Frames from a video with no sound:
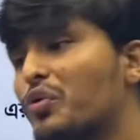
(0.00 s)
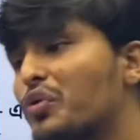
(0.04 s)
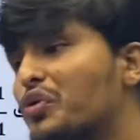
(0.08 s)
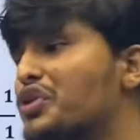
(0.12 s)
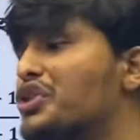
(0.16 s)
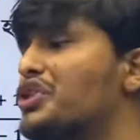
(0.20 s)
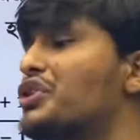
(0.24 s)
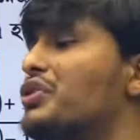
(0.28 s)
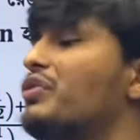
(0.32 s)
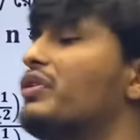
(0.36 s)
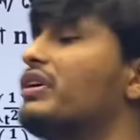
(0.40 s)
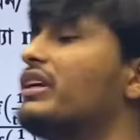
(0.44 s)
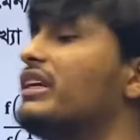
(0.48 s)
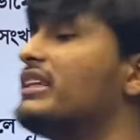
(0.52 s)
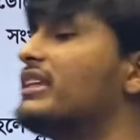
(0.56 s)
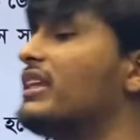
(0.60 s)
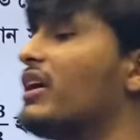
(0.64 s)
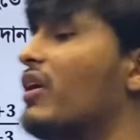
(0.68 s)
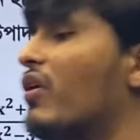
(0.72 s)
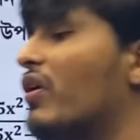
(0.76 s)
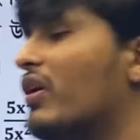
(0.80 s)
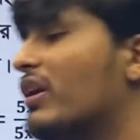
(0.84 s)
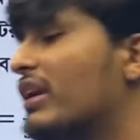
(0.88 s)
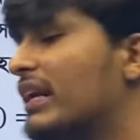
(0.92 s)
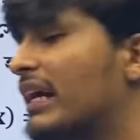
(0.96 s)
অনুশীলনীতে
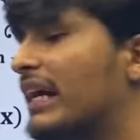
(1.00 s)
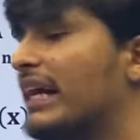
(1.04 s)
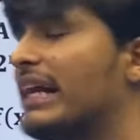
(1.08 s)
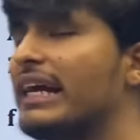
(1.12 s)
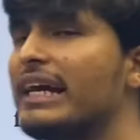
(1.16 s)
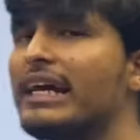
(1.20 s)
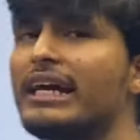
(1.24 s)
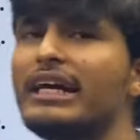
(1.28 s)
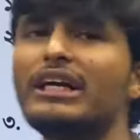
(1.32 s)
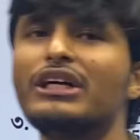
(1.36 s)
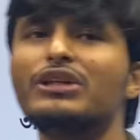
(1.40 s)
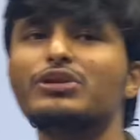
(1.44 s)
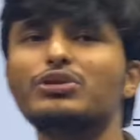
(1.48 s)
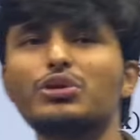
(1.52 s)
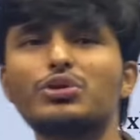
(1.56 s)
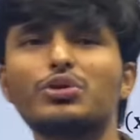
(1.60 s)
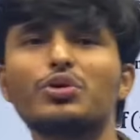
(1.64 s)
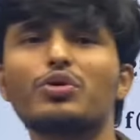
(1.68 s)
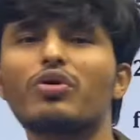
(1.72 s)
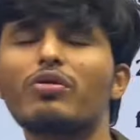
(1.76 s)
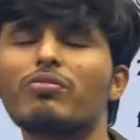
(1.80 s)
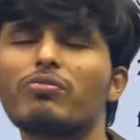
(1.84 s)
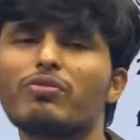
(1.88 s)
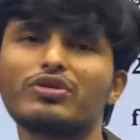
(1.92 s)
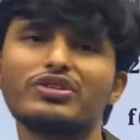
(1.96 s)
অলরেডি তত
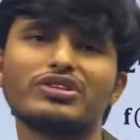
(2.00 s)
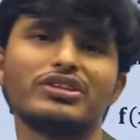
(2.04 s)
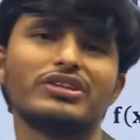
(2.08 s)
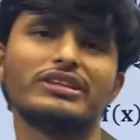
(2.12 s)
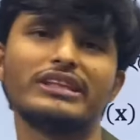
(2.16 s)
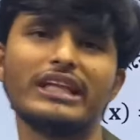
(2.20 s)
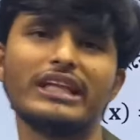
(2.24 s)
রকম কোশ্চেন